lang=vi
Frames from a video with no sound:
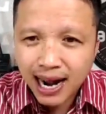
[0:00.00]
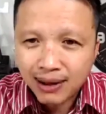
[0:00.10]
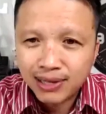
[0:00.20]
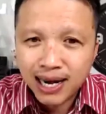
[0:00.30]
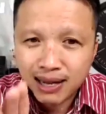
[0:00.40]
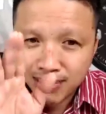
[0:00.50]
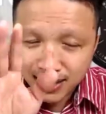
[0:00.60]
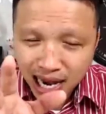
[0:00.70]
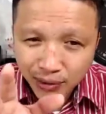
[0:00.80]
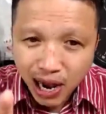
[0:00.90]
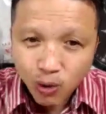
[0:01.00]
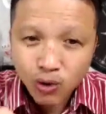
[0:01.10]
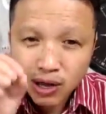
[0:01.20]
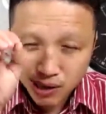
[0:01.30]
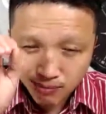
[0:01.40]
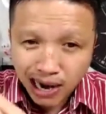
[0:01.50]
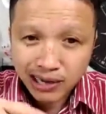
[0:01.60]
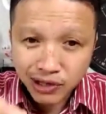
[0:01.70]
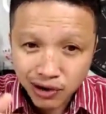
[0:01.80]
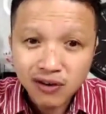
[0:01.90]
thực ra em thấy là màn dạo đầu
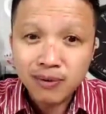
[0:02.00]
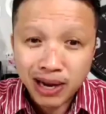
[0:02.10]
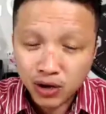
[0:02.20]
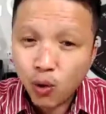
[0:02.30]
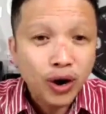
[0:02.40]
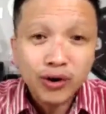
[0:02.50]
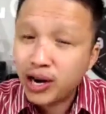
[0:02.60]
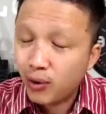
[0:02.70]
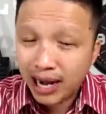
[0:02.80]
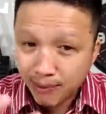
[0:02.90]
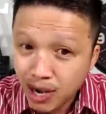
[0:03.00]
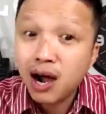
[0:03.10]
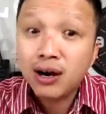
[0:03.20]
màn giữa và màn cuối nó đều